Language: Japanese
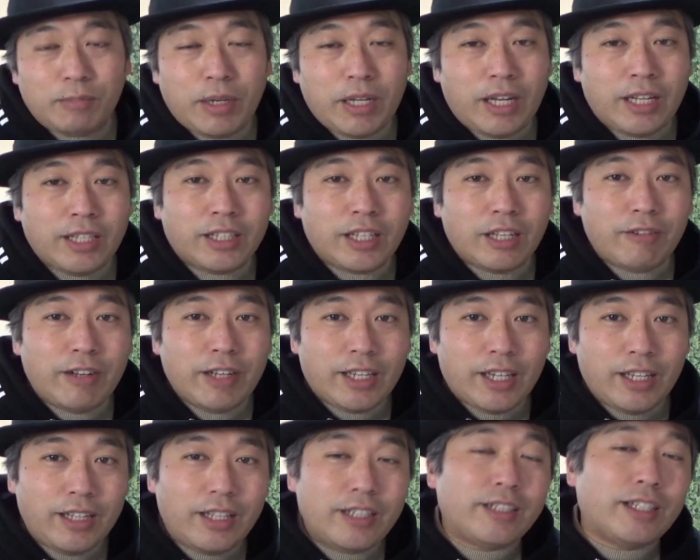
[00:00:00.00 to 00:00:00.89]
まあ、あったわ
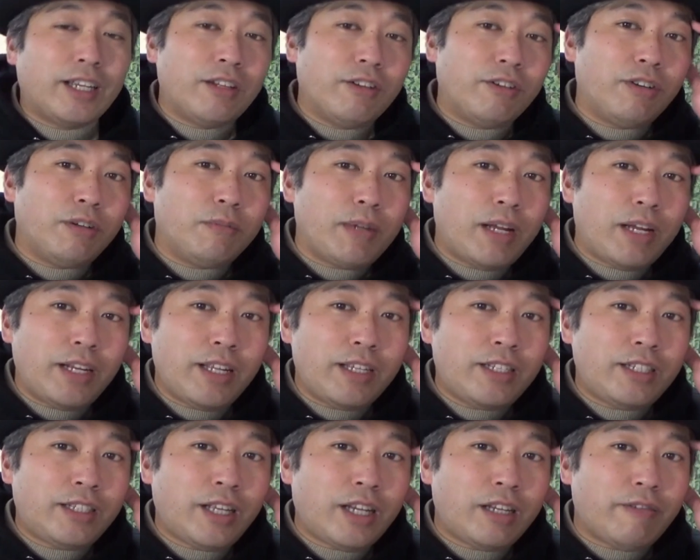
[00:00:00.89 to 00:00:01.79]
けですけど、まあ、あれ
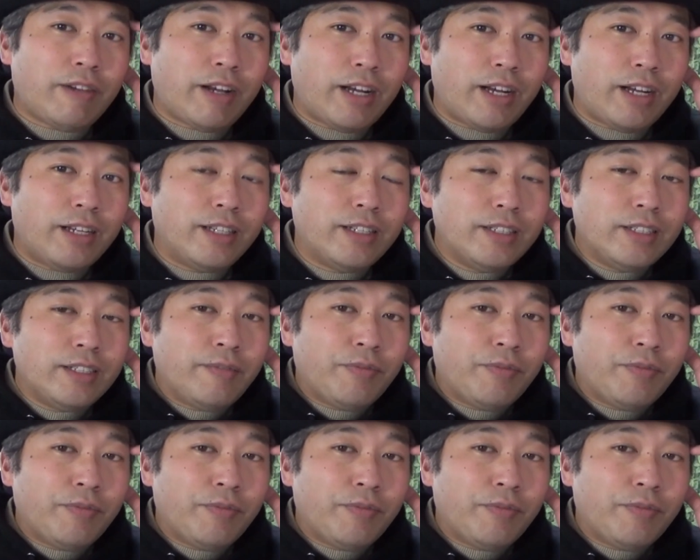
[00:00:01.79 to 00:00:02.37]
自体は、